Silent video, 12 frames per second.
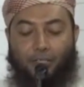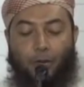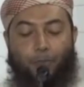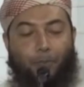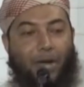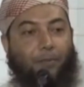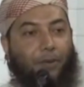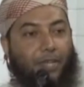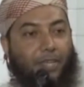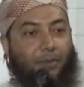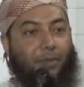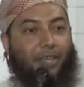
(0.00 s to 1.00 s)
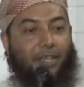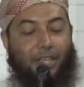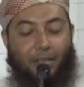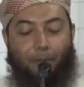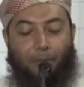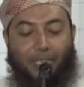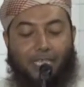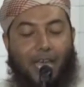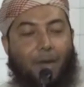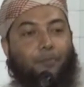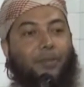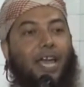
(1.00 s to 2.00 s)
সব মাফ হয়ে যাবে বাস
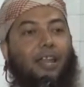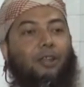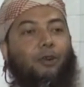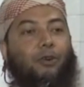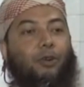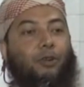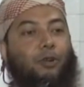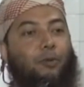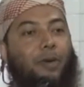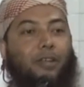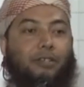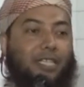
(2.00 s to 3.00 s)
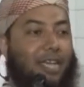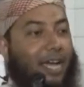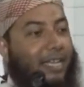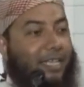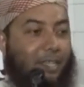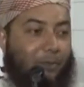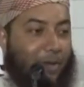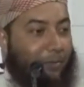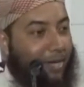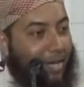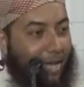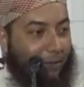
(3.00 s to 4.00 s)
আপনি আর লক্ষ লক্ষ মানুষ আর জায়গা দিতে
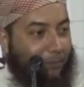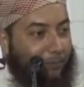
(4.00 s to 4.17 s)
পারবেন না